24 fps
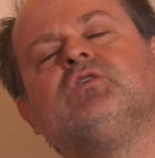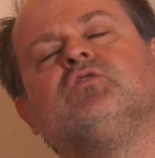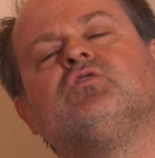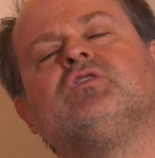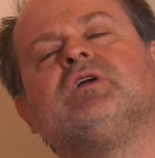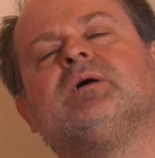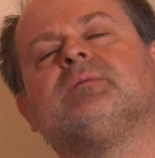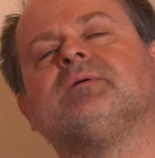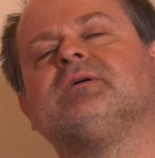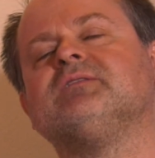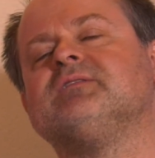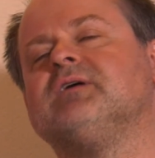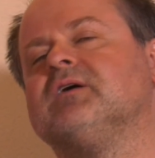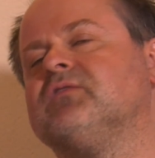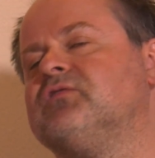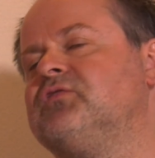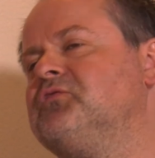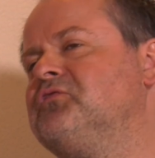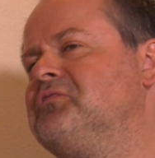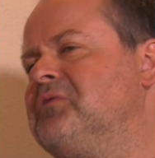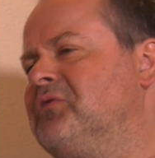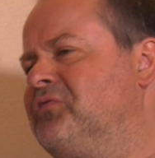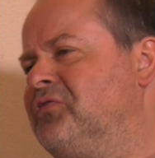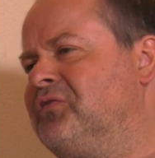und habe gesagt,
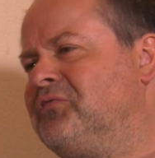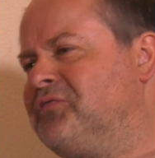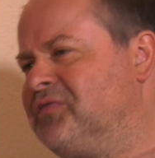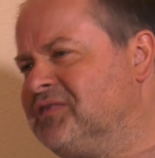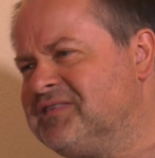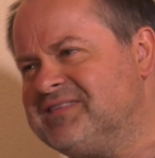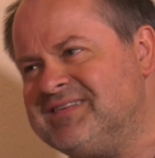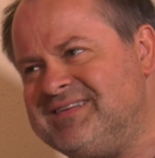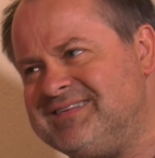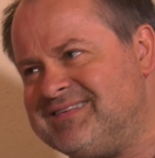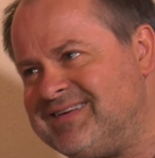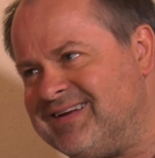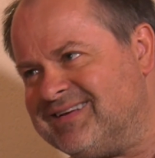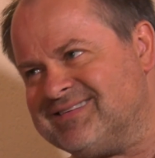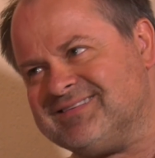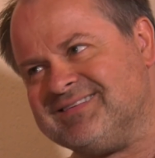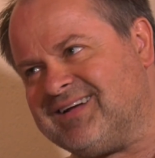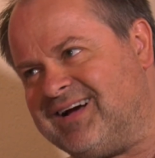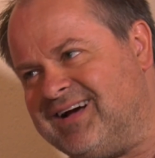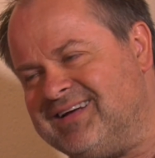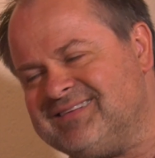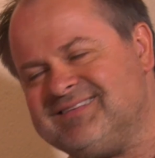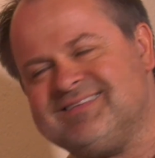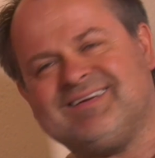5 mal 5 ist nicht
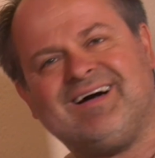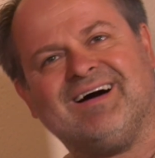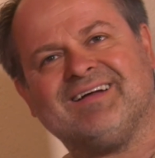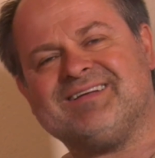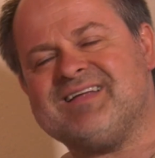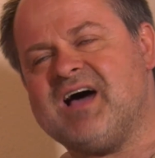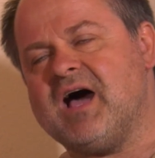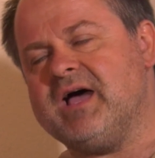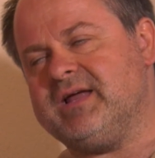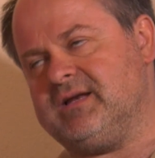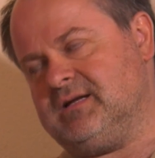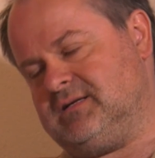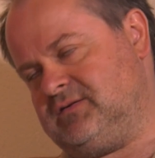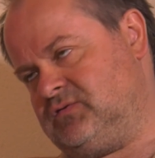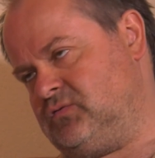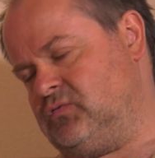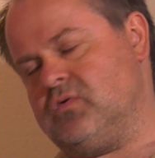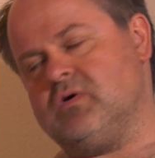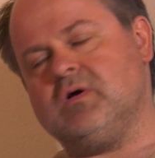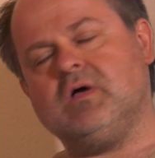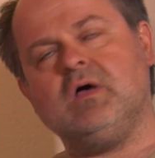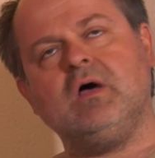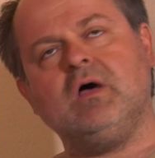36, ach nein, also